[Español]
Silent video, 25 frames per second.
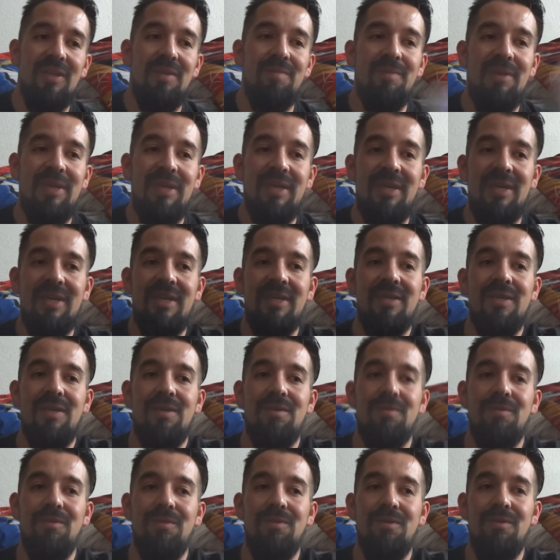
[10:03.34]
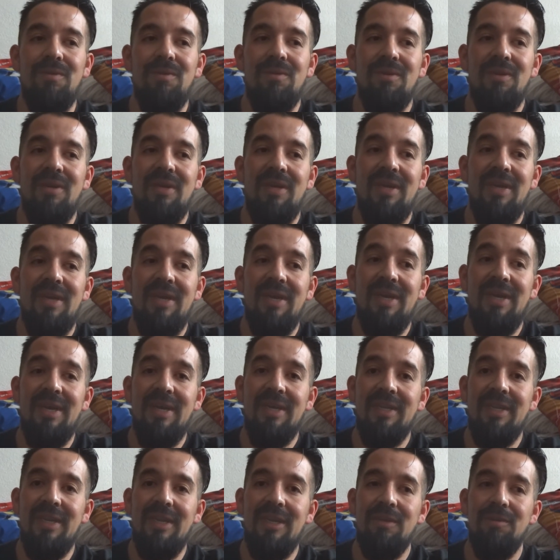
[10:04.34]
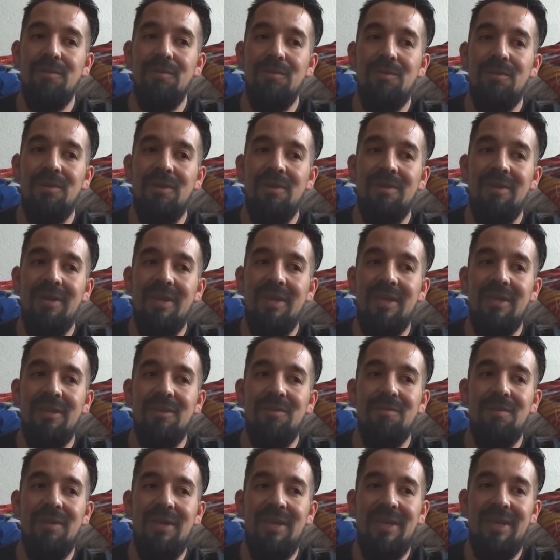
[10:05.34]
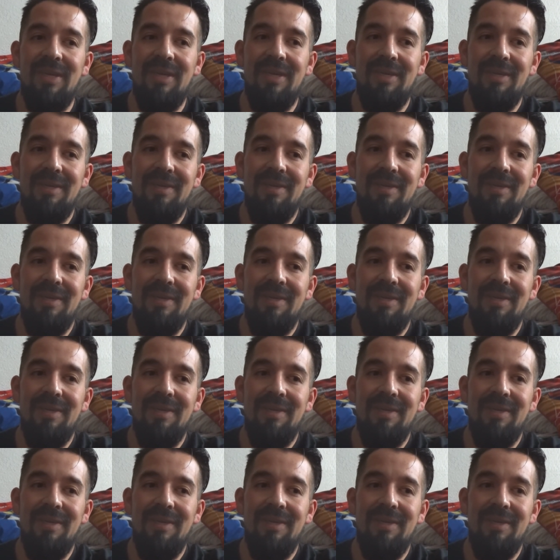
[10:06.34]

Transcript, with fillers: el manga que derrotó a Naruto, aunque les duela.